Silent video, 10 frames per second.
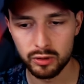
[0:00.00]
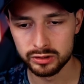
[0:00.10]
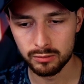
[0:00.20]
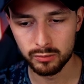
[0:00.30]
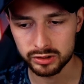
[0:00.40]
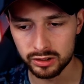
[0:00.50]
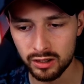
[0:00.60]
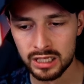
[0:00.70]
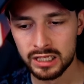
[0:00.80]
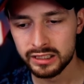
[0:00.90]
mordo.
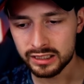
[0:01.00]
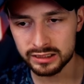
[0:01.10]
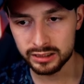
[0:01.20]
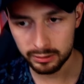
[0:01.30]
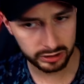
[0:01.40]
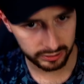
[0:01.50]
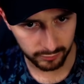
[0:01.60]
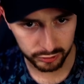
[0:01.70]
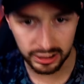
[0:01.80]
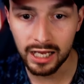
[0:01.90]
I teraz ja ją sobie
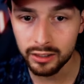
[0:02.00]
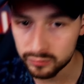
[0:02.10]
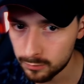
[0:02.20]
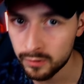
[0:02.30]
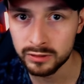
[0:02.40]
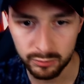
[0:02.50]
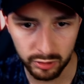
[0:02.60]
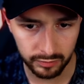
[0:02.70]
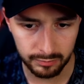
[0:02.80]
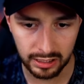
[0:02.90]
tworzę, ale już wam powiem powiem, czemu ją
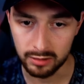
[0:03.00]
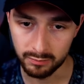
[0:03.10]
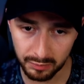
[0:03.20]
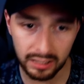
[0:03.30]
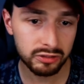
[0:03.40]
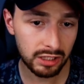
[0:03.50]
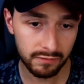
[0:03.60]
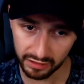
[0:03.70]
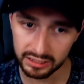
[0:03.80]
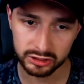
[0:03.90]
wybrałem. Po pierwsze,
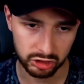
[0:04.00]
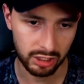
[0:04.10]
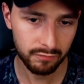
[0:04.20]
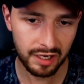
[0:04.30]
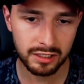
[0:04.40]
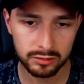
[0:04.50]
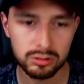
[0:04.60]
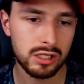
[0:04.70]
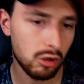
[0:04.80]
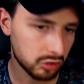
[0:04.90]
fajne skrzynie. Fajnie
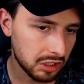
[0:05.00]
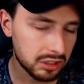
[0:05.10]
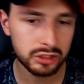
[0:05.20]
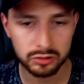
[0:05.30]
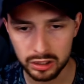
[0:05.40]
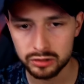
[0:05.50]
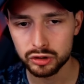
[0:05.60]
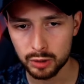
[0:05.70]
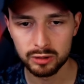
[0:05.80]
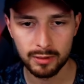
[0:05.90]
tutaj od najtańszych do
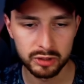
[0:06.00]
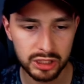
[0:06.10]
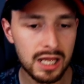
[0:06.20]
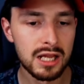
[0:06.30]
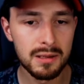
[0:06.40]
najdroższych podoba mi się.